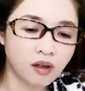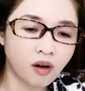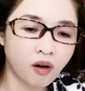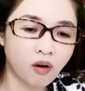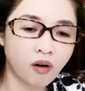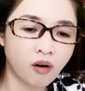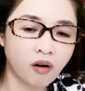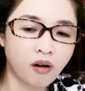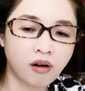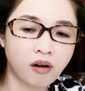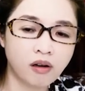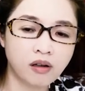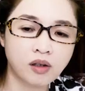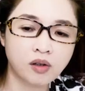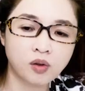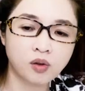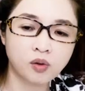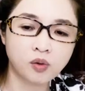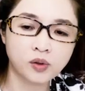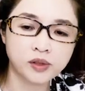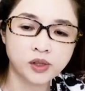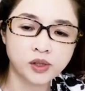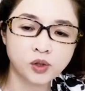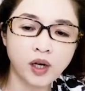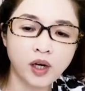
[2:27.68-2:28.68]
候
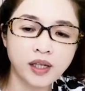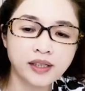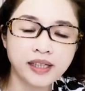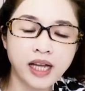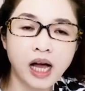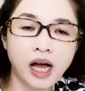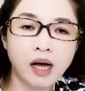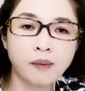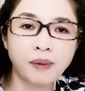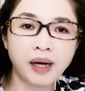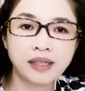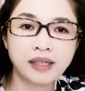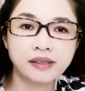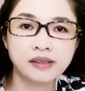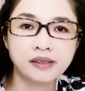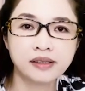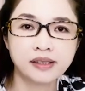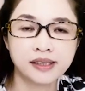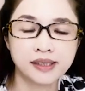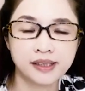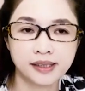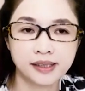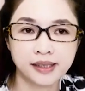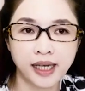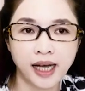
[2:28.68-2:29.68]
我希望大家把日
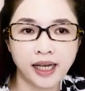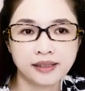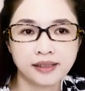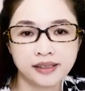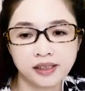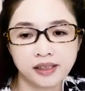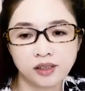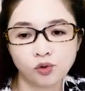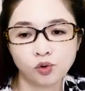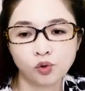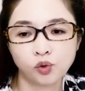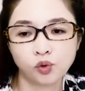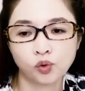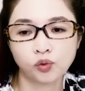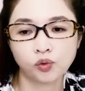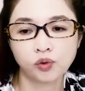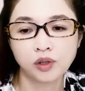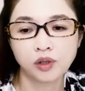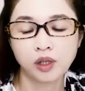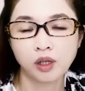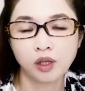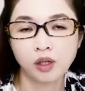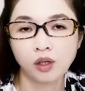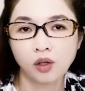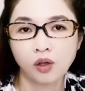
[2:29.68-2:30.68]
期看清楚。
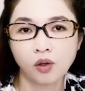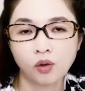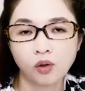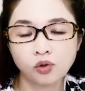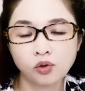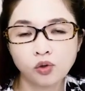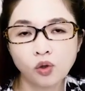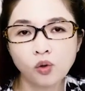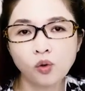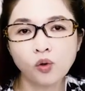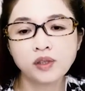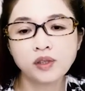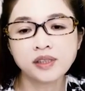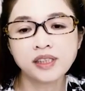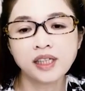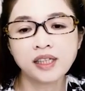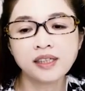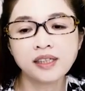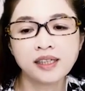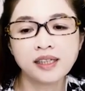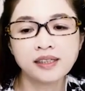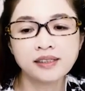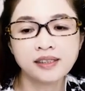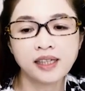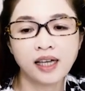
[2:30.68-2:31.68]
我说过深
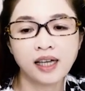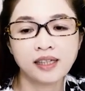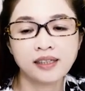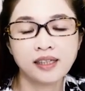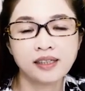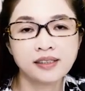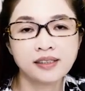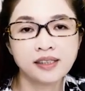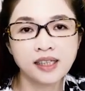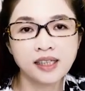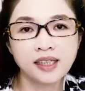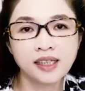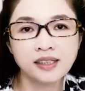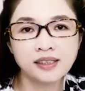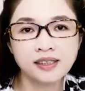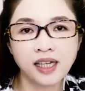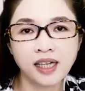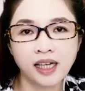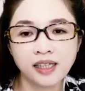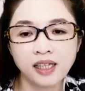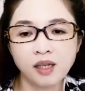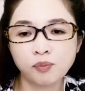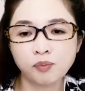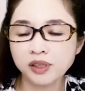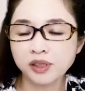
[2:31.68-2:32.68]
耕产业，深耕
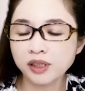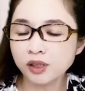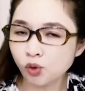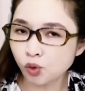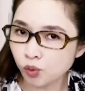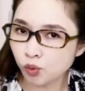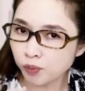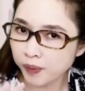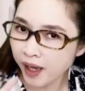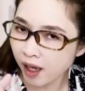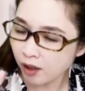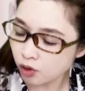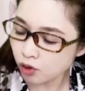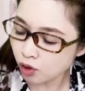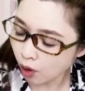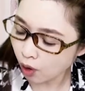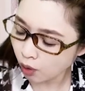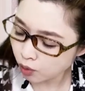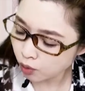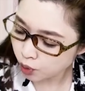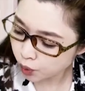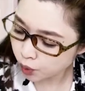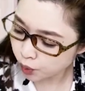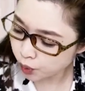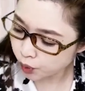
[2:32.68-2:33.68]
产业不是股票
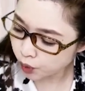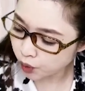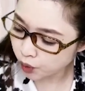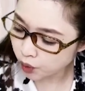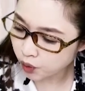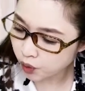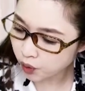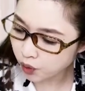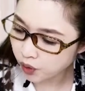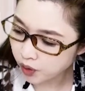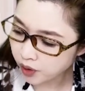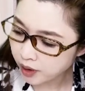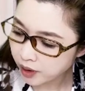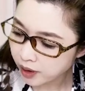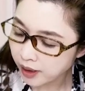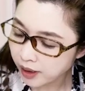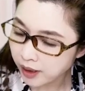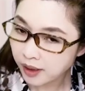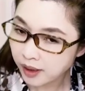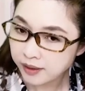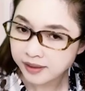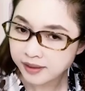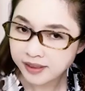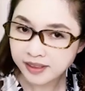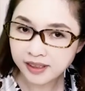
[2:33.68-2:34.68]
冲出去
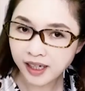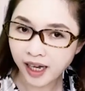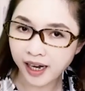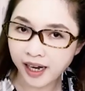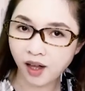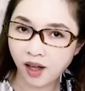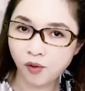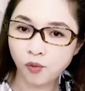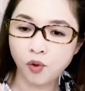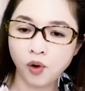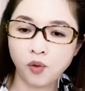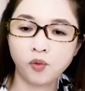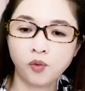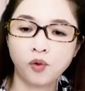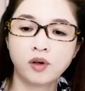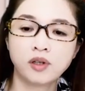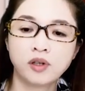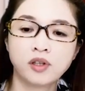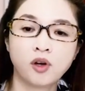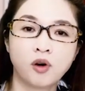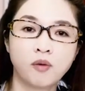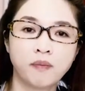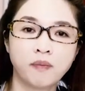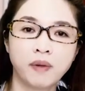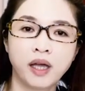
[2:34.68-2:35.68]
才来问我
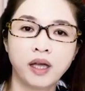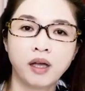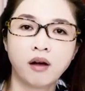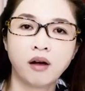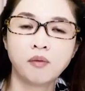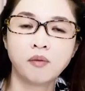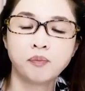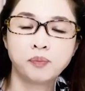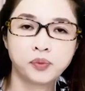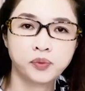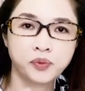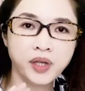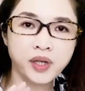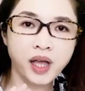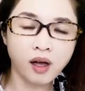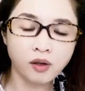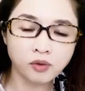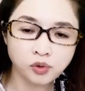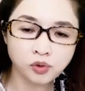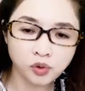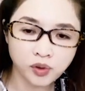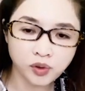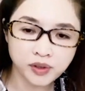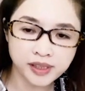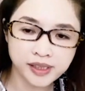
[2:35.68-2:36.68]
有没有，不要
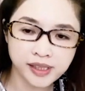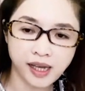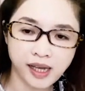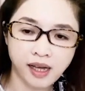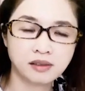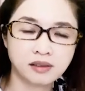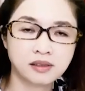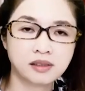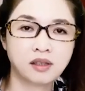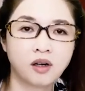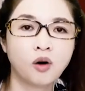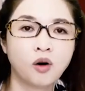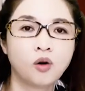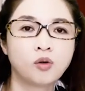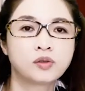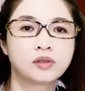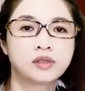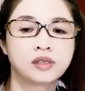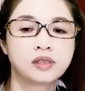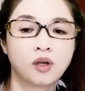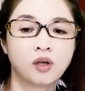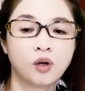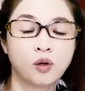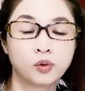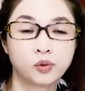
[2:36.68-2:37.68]
做这样子后
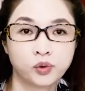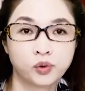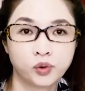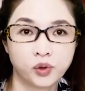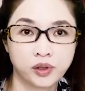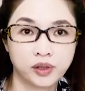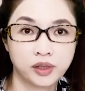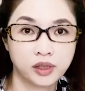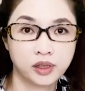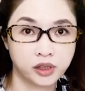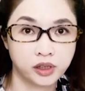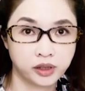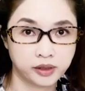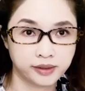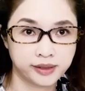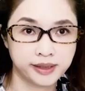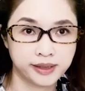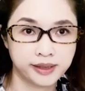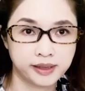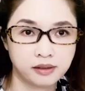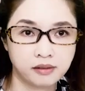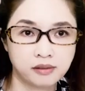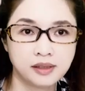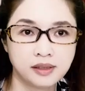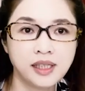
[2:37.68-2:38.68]
知后觉的事
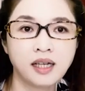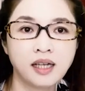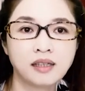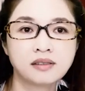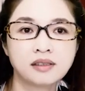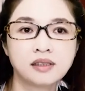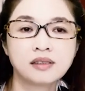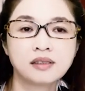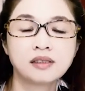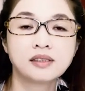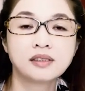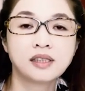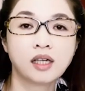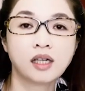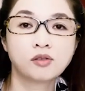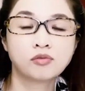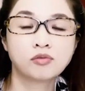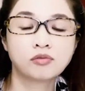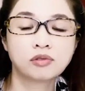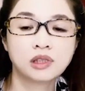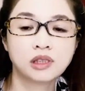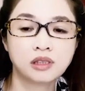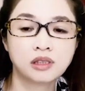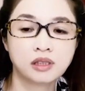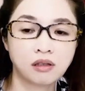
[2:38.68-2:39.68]
情，这样真的在股
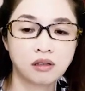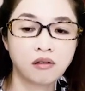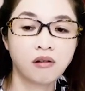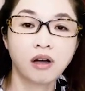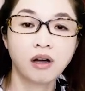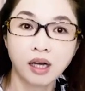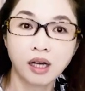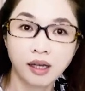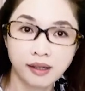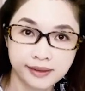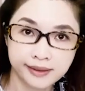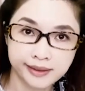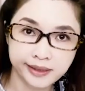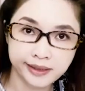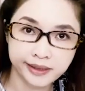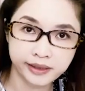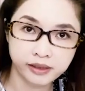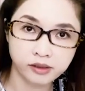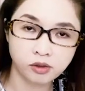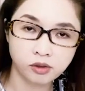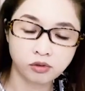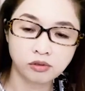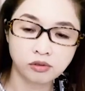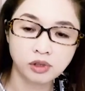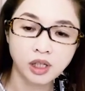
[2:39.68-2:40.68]
市你会很辛
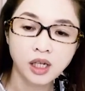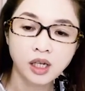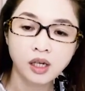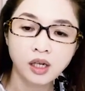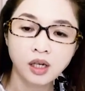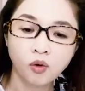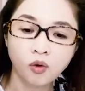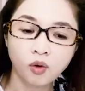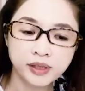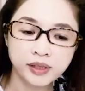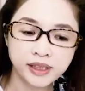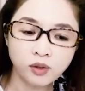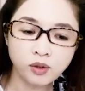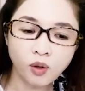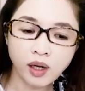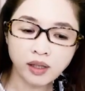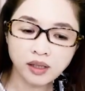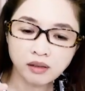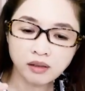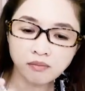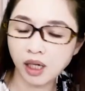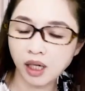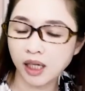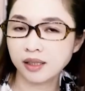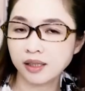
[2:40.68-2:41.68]
苦。我希望
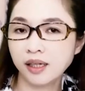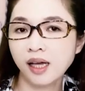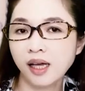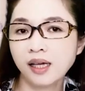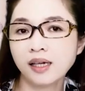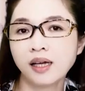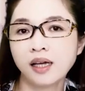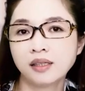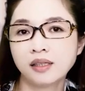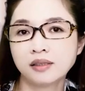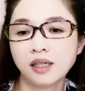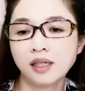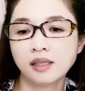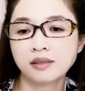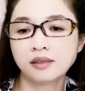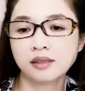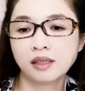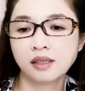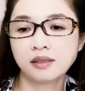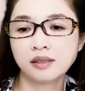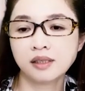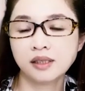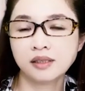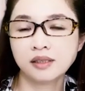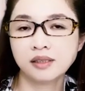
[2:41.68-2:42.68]
你每天可以认
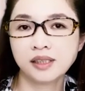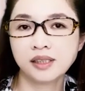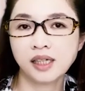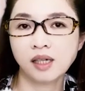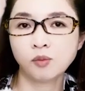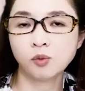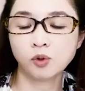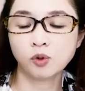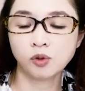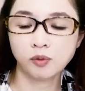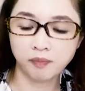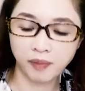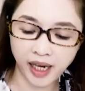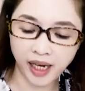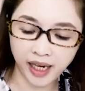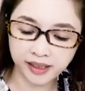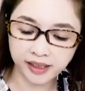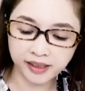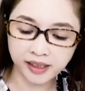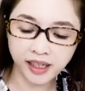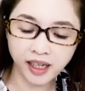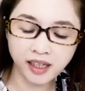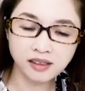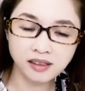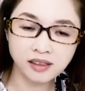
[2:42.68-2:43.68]
真听节目，每
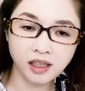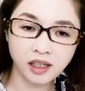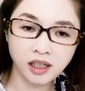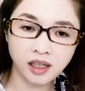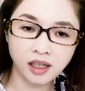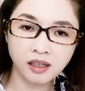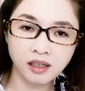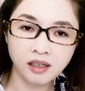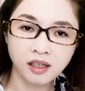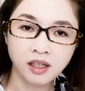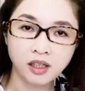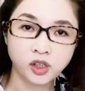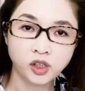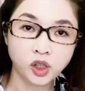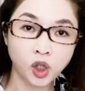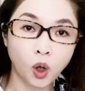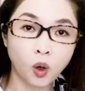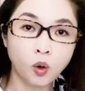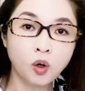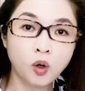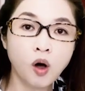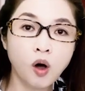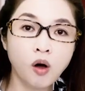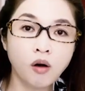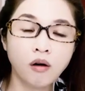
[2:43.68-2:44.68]
天呢有
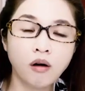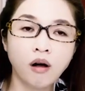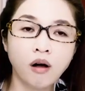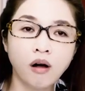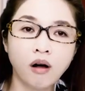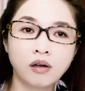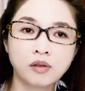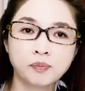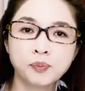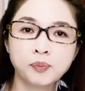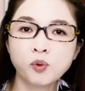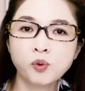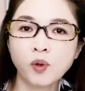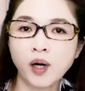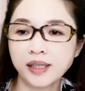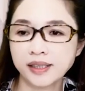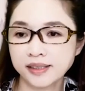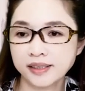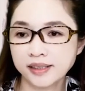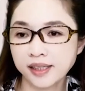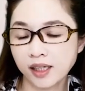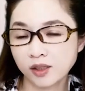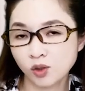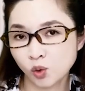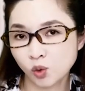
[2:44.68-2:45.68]
空不管你
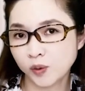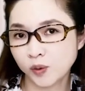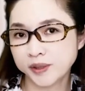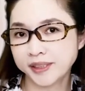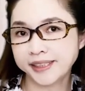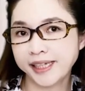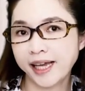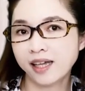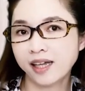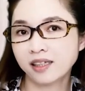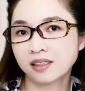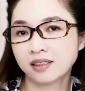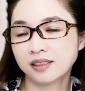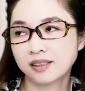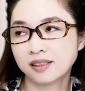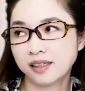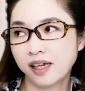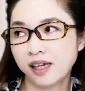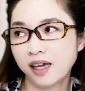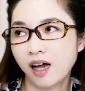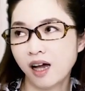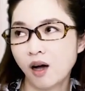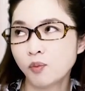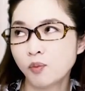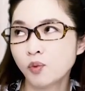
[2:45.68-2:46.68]
在做家事
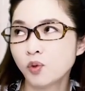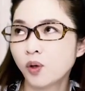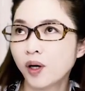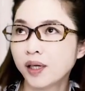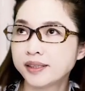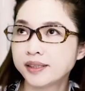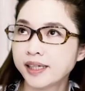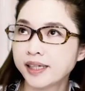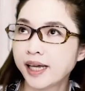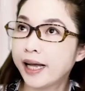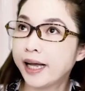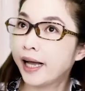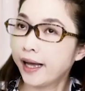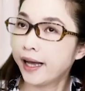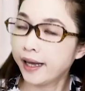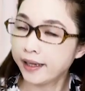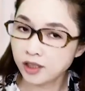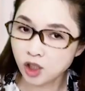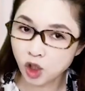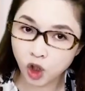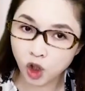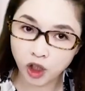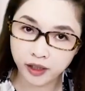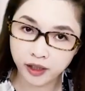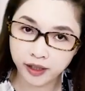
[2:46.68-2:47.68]
也好，不管你在开
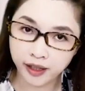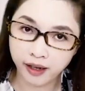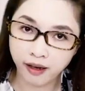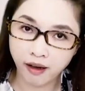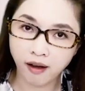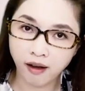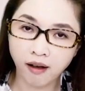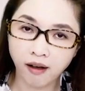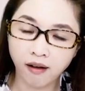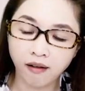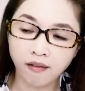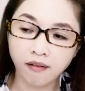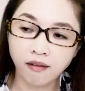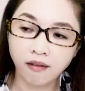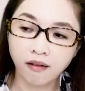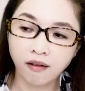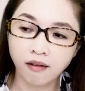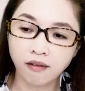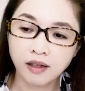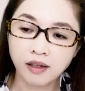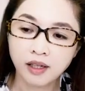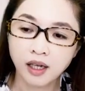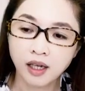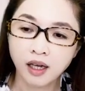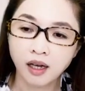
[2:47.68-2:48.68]
车也
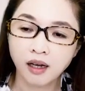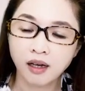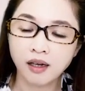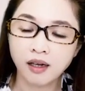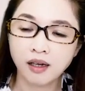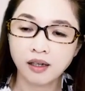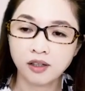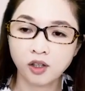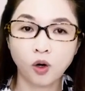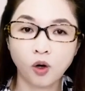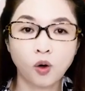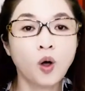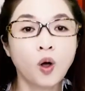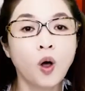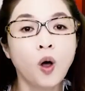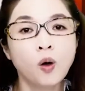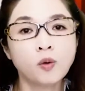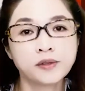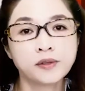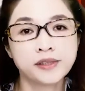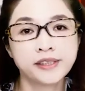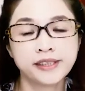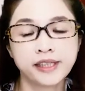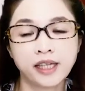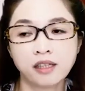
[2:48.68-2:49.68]
好有
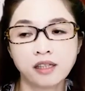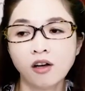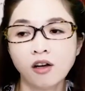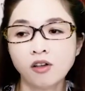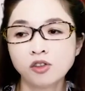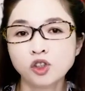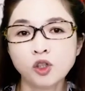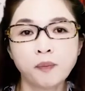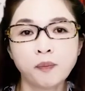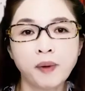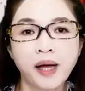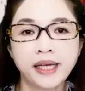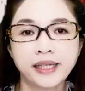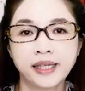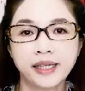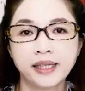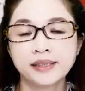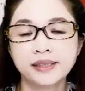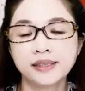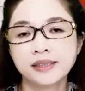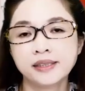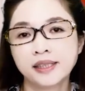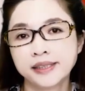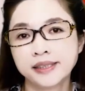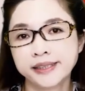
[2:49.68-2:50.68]
空闲就把妍
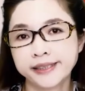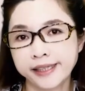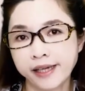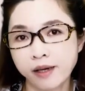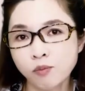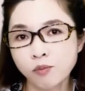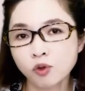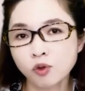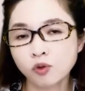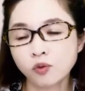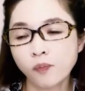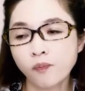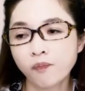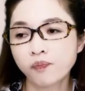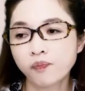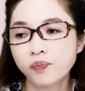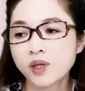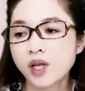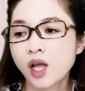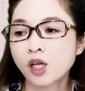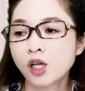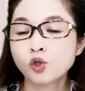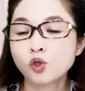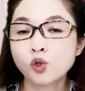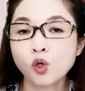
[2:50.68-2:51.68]
希的节目
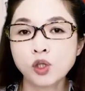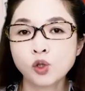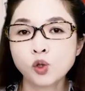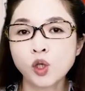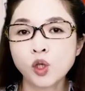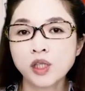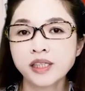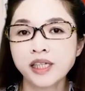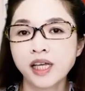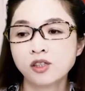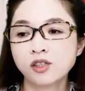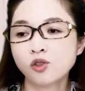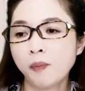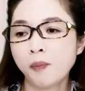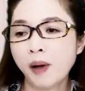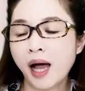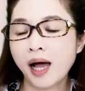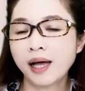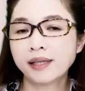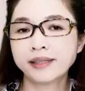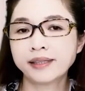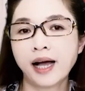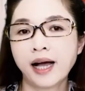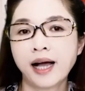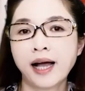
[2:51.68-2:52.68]
碎碎念就把
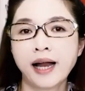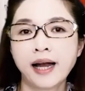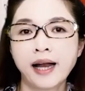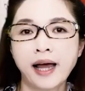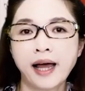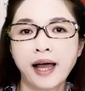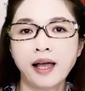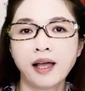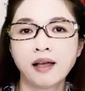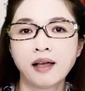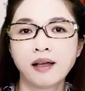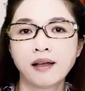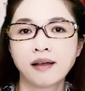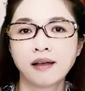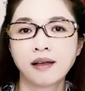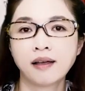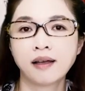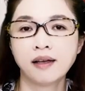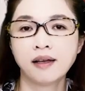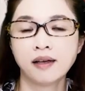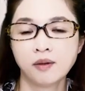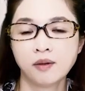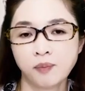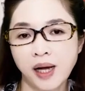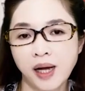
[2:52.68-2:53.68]
它打开
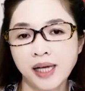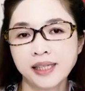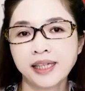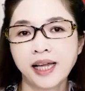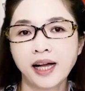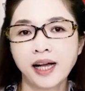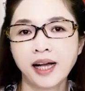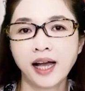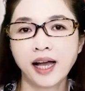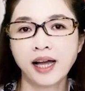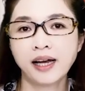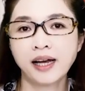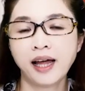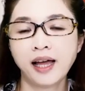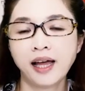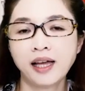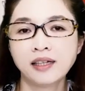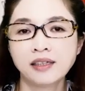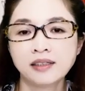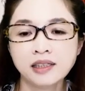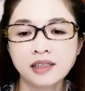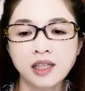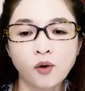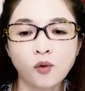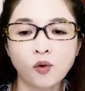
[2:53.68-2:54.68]
来，
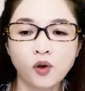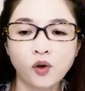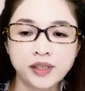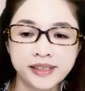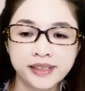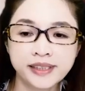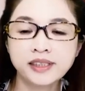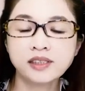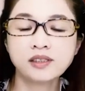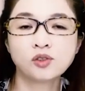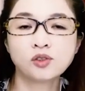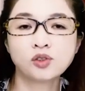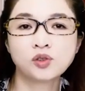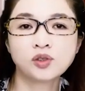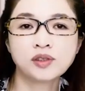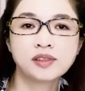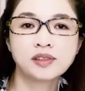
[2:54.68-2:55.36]
那我会尽